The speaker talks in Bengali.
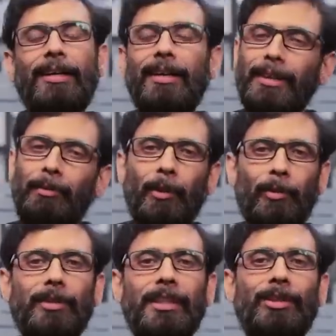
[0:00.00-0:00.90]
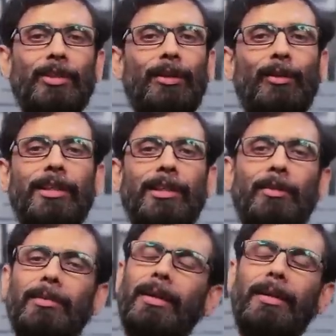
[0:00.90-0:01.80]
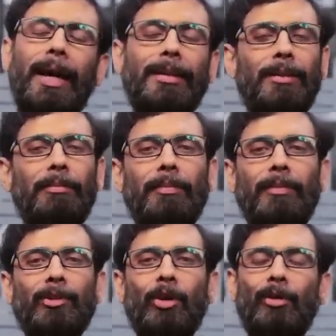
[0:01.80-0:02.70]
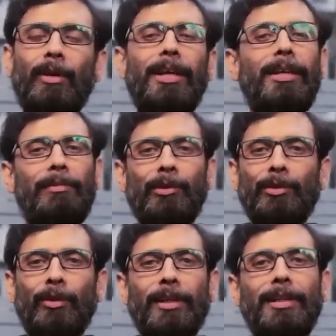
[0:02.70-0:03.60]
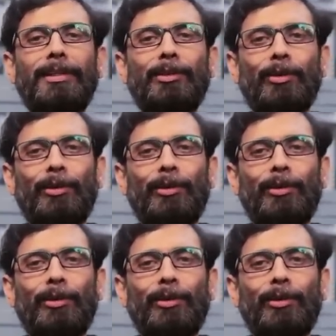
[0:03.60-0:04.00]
একটা দা প্রপোজ নিশ্চয় করেছিলাম আর একদম সকলেই রিফিউজ করে দিয়েছে